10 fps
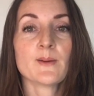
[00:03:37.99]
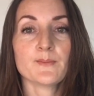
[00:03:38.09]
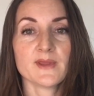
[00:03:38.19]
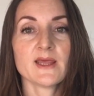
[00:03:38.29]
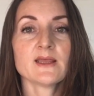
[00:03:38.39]

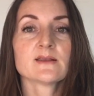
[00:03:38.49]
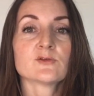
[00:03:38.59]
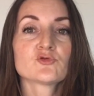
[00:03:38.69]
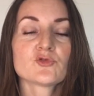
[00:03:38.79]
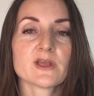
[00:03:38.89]
Mais
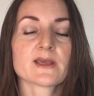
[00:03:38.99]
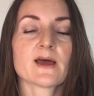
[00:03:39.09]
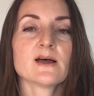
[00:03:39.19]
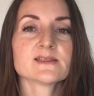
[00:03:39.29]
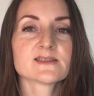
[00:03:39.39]
dans tous les
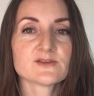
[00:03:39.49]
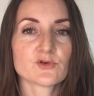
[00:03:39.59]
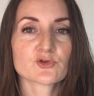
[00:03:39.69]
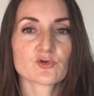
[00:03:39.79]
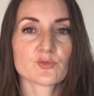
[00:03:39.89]
cas, si
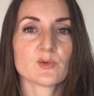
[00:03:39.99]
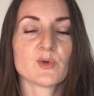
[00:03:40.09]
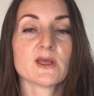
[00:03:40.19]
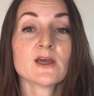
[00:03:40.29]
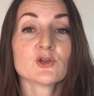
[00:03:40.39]
votre
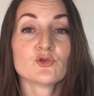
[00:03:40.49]
bébé